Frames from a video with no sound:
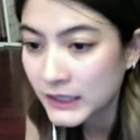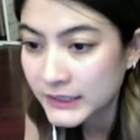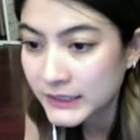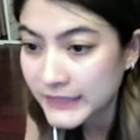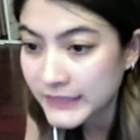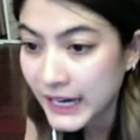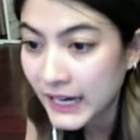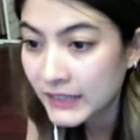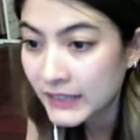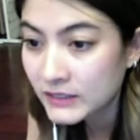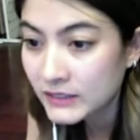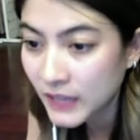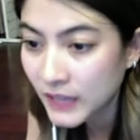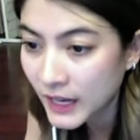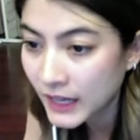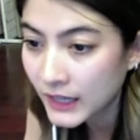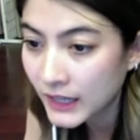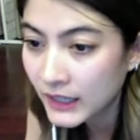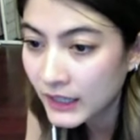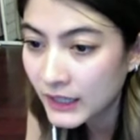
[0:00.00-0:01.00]
ยางแต
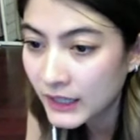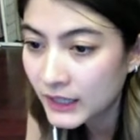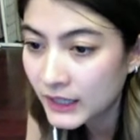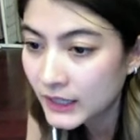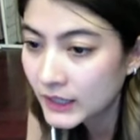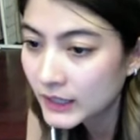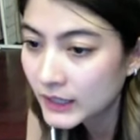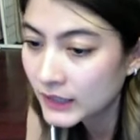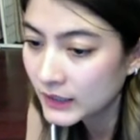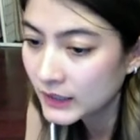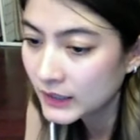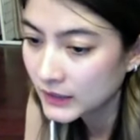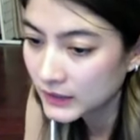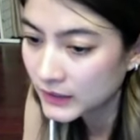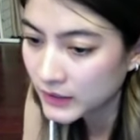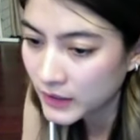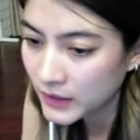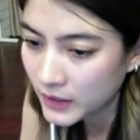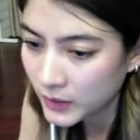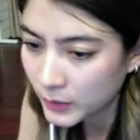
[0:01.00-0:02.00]
ก
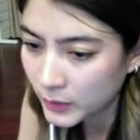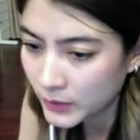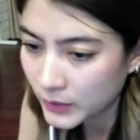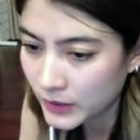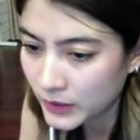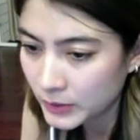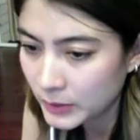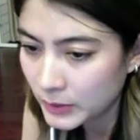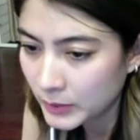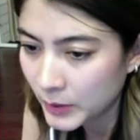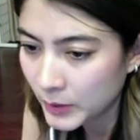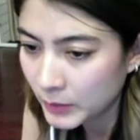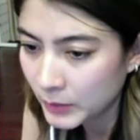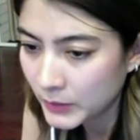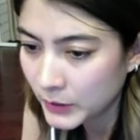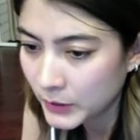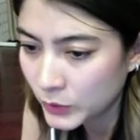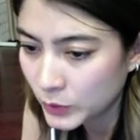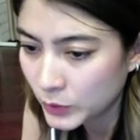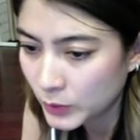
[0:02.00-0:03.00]
วันนี้พี่ป๊อก
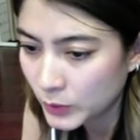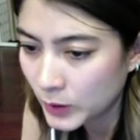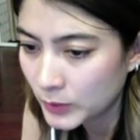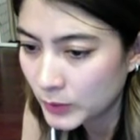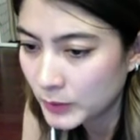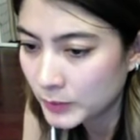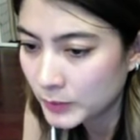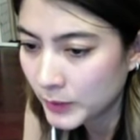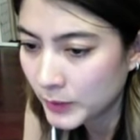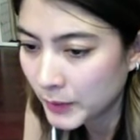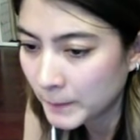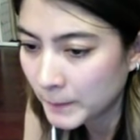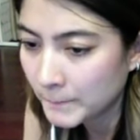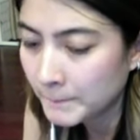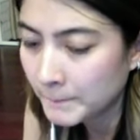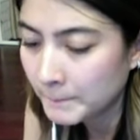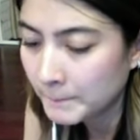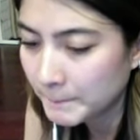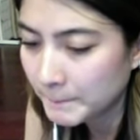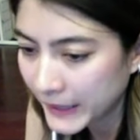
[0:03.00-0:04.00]
ไม่อยู่ เพราะพี่ป๊อก
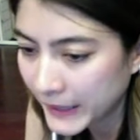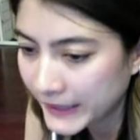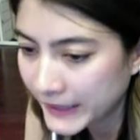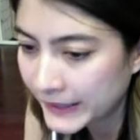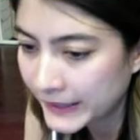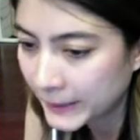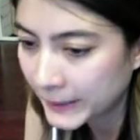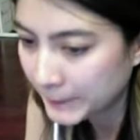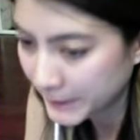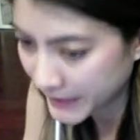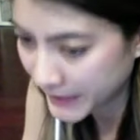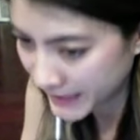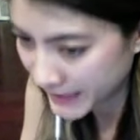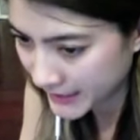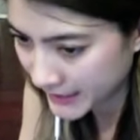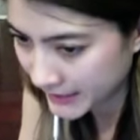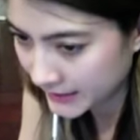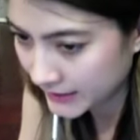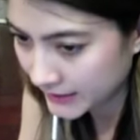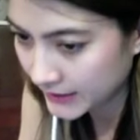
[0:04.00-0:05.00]
ไปทำ
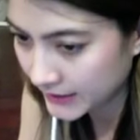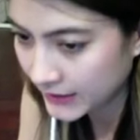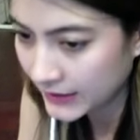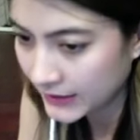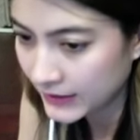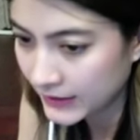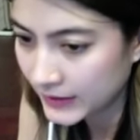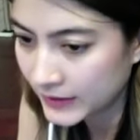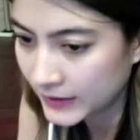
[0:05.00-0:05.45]
งานนะคะ